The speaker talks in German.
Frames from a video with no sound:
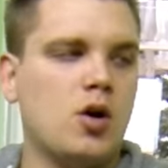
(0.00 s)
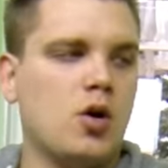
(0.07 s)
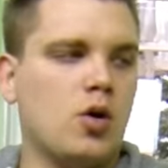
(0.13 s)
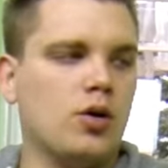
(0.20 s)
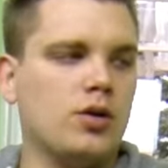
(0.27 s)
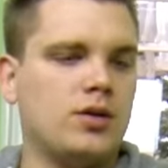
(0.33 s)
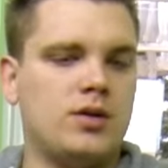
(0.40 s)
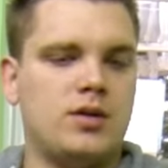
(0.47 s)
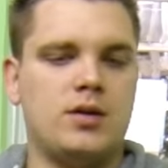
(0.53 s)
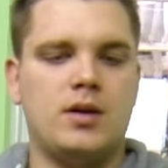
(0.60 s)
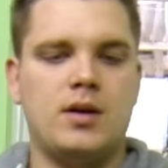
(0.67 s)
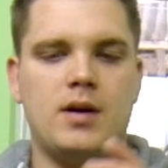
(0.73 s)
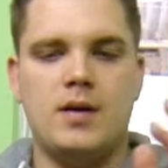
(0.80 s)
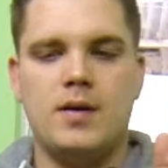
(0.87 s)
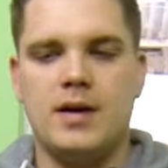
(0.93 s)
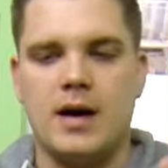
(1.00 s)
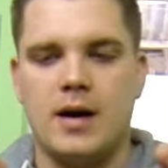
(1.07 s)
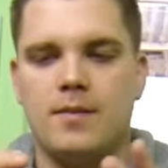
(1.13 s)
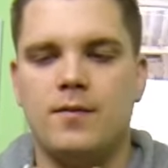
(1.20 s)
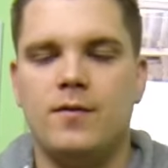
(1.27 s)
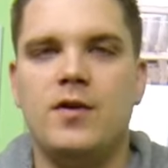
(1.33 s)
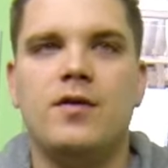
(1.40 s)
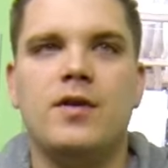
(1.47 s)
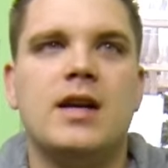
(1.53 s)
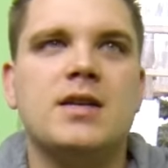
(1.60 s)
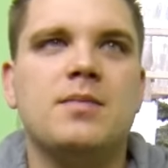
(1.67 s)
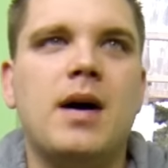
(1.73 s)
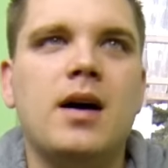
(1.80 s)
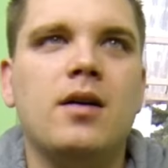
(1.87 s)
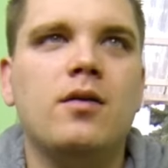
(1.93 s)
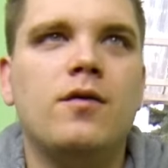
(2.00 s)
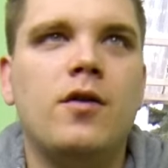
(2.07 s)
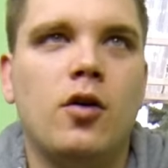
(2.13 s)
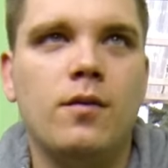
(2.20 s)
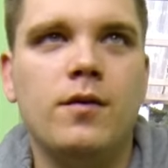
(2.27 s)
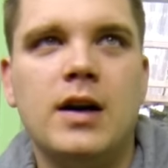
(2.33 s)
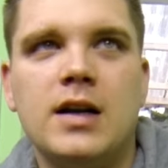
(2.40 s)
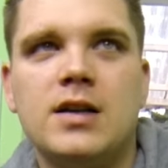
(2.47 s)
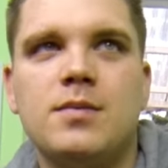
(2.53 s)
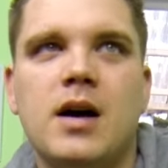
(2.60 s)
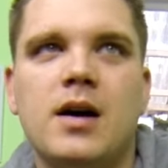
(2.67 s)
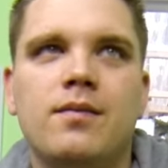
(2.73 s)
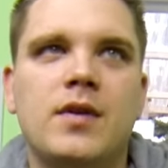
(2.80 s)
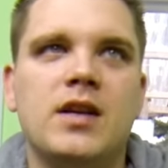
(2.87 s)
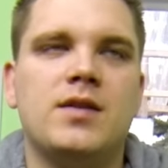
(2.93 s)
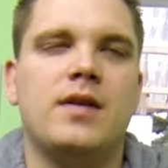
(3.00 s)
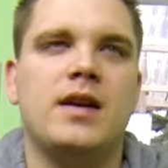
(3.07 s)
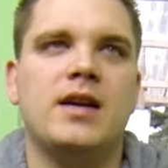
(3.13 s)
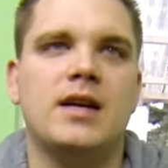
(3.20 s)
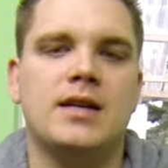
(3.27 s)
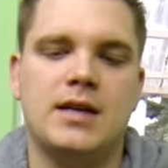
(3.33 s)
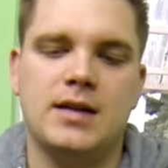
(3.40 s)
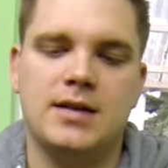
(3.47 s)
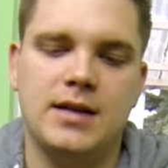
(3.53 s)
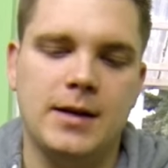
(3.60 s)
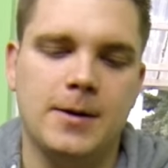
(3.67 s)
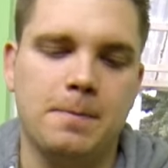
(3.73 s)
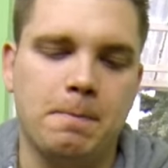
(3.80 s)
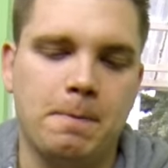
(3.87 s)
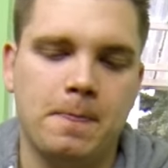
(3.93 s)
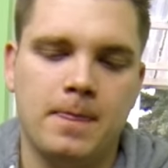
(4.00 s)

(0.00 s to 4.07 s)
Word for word: Und ja, wie wir das machen und warum wir das machen, das werde ich jetzt erzählen.